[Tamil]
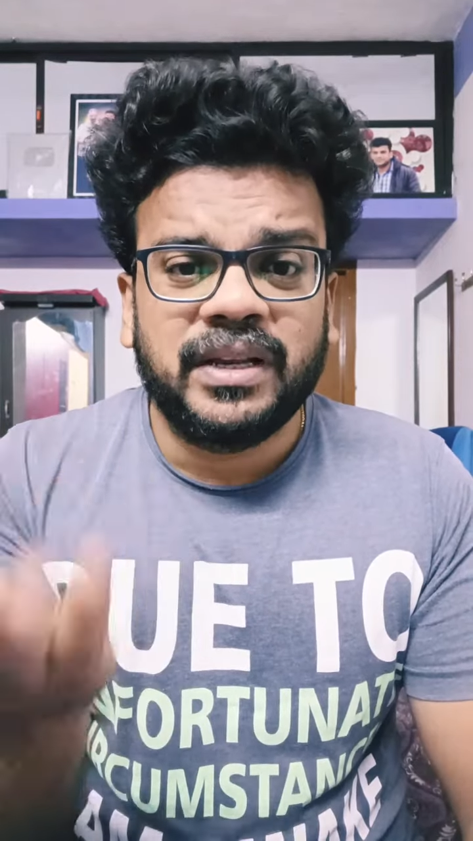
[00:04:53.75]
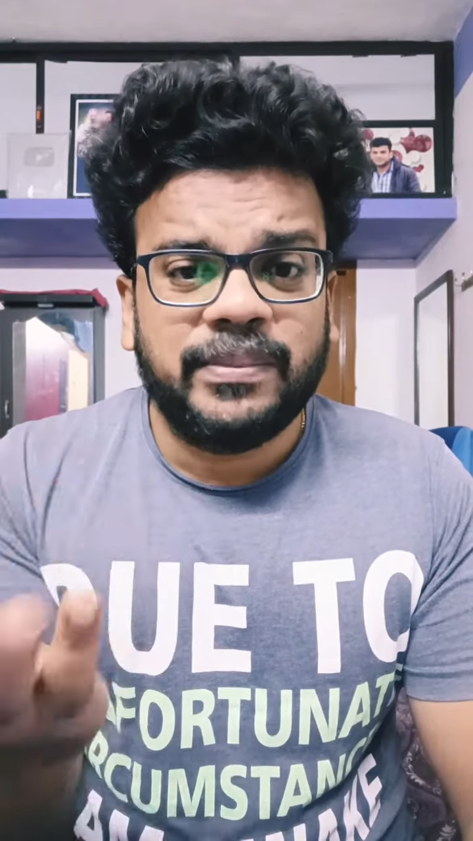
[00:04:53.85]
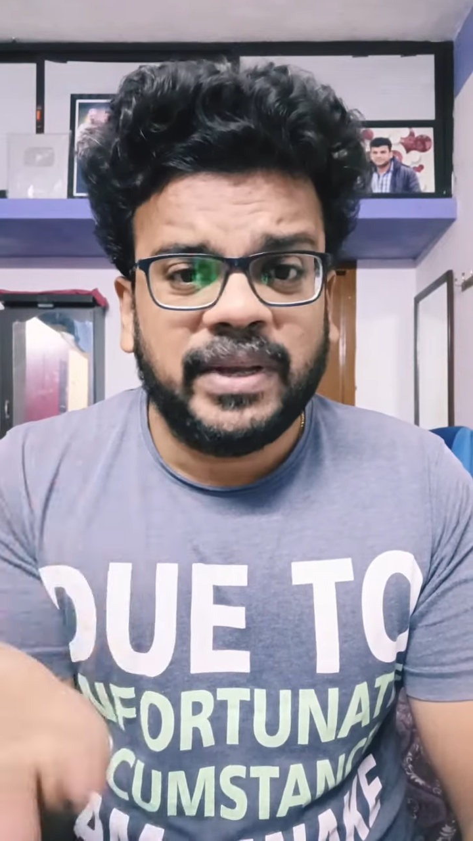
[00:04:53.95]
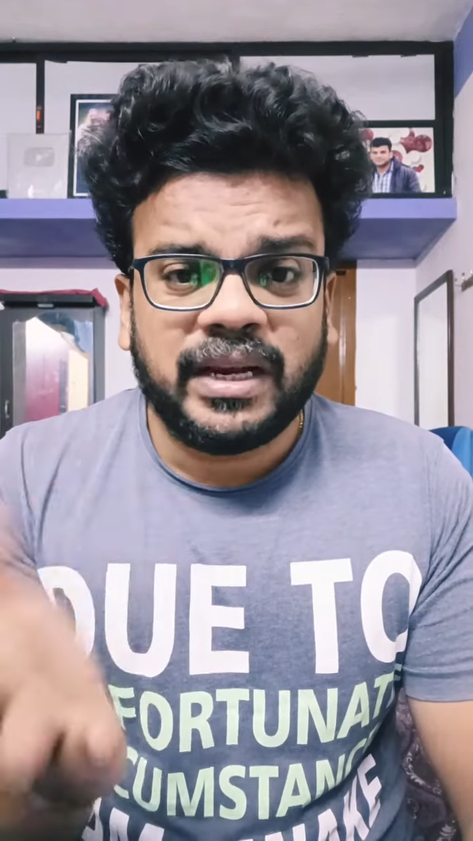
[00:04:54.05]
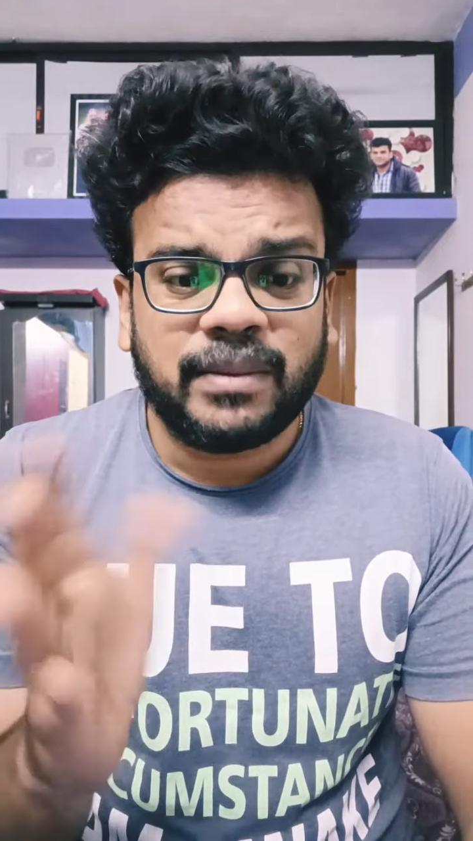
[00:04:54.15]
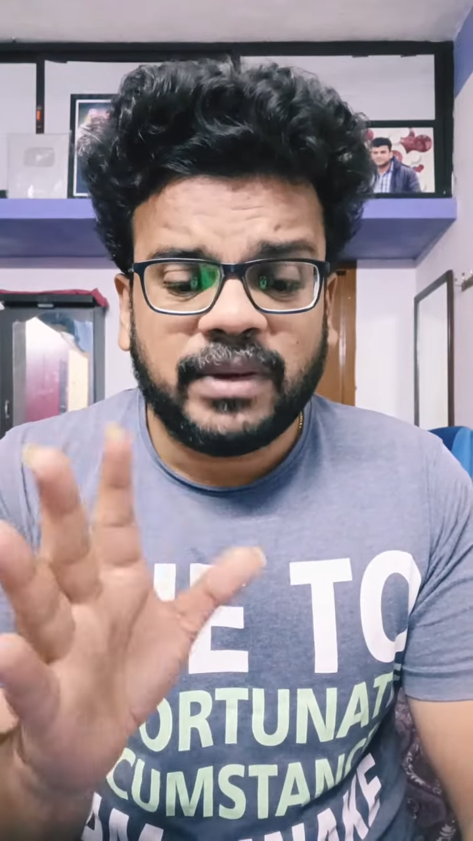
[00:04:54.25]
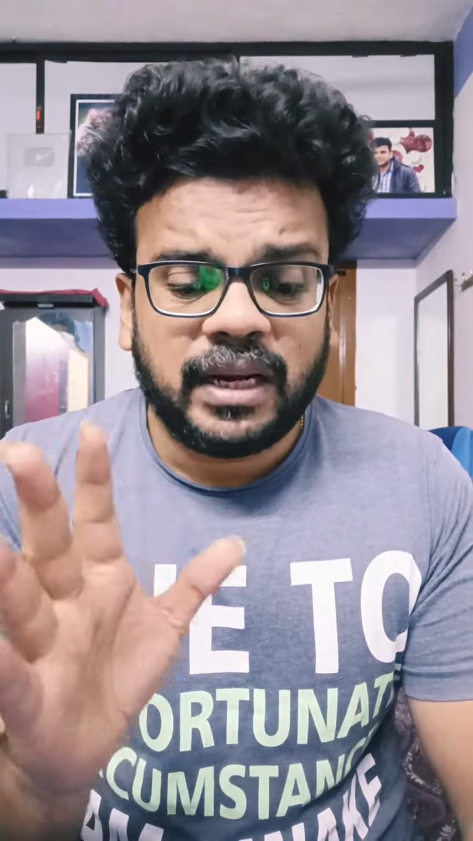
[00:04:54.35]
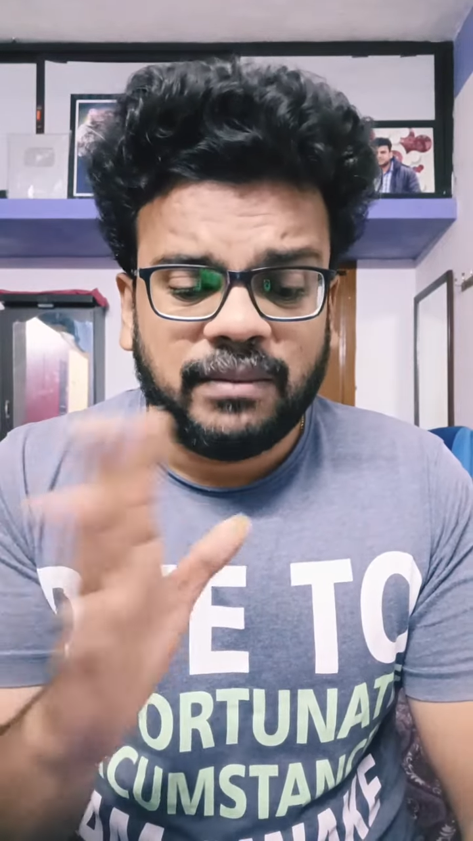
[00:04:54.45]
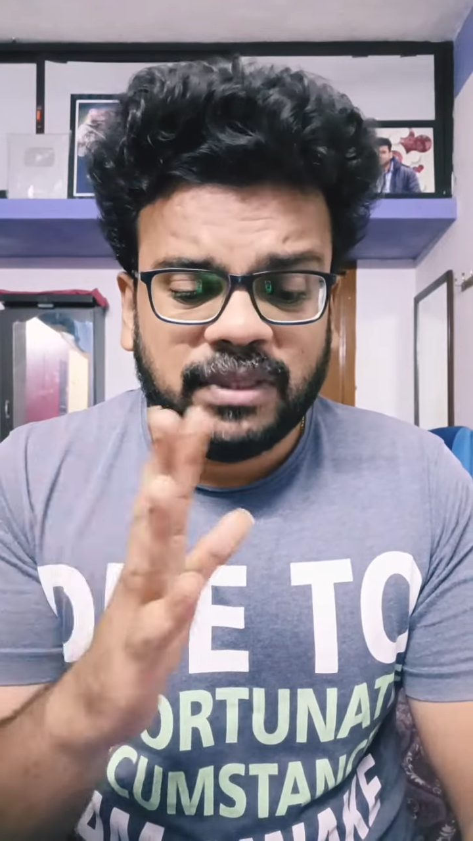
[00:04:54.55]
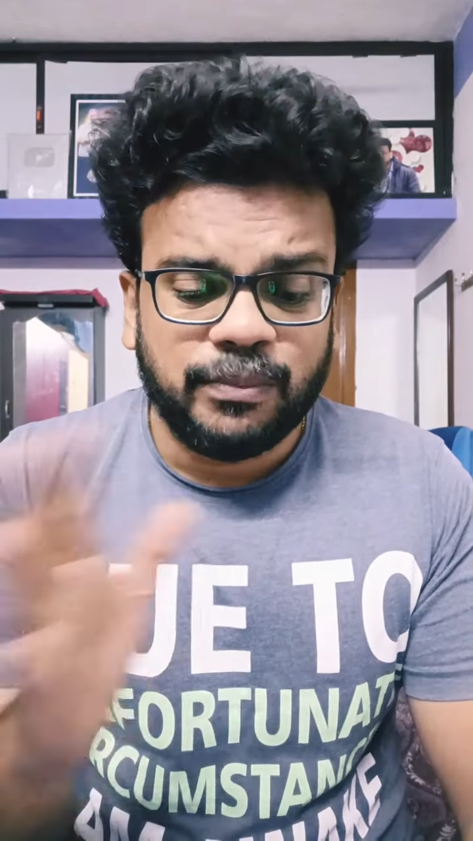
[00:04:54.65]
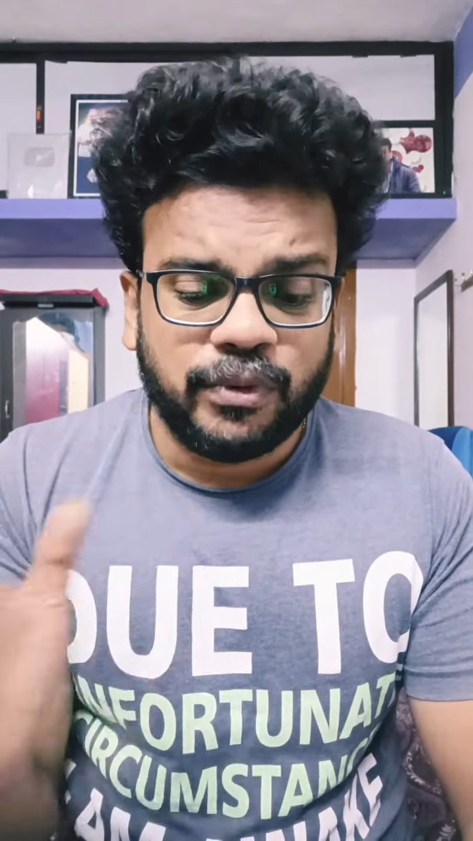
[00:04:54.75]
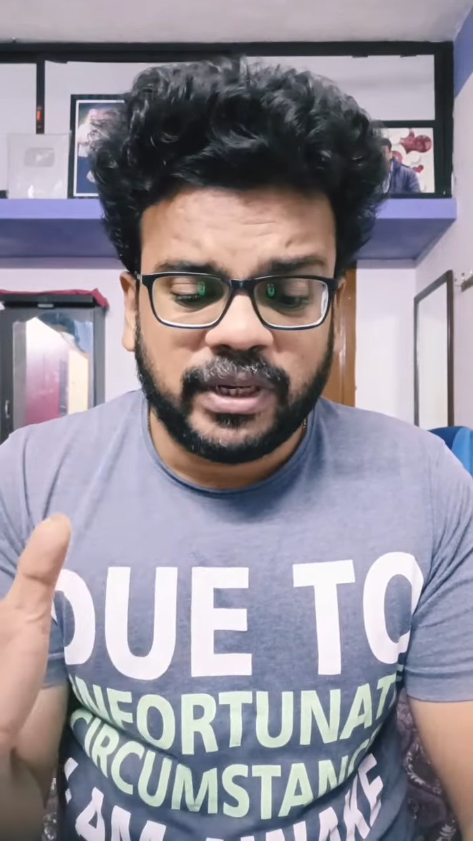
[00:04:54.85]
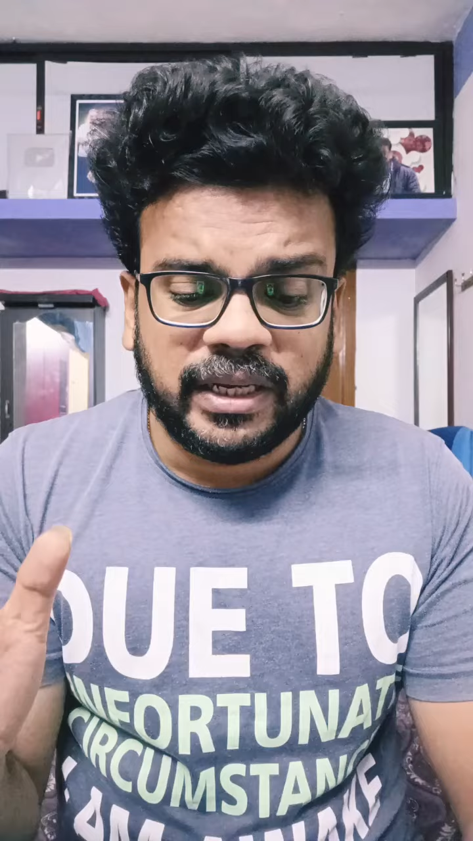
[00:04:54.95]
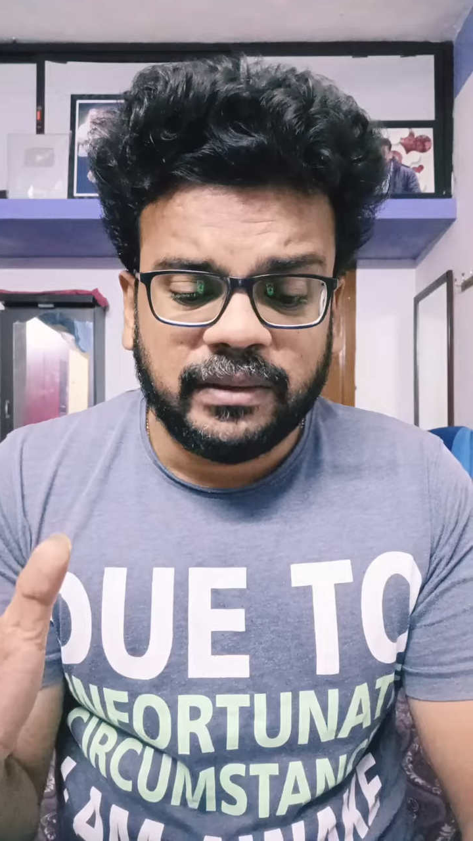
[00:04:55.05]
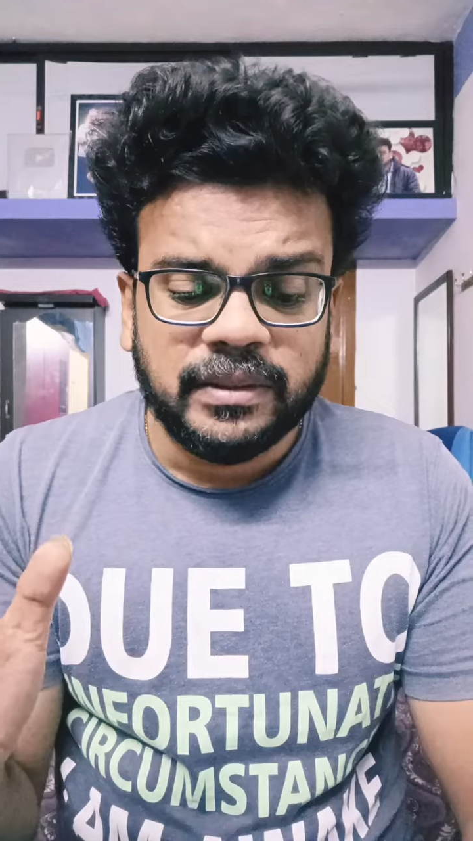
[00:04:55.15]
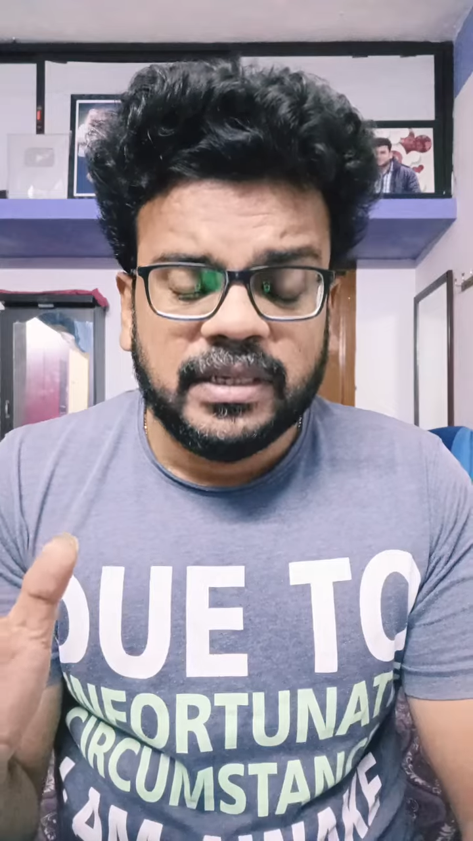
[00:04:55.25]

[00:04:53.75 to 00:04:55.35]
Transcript: இருப்பினா இருக்க மாதிரிலாம் வந்து போட்டார்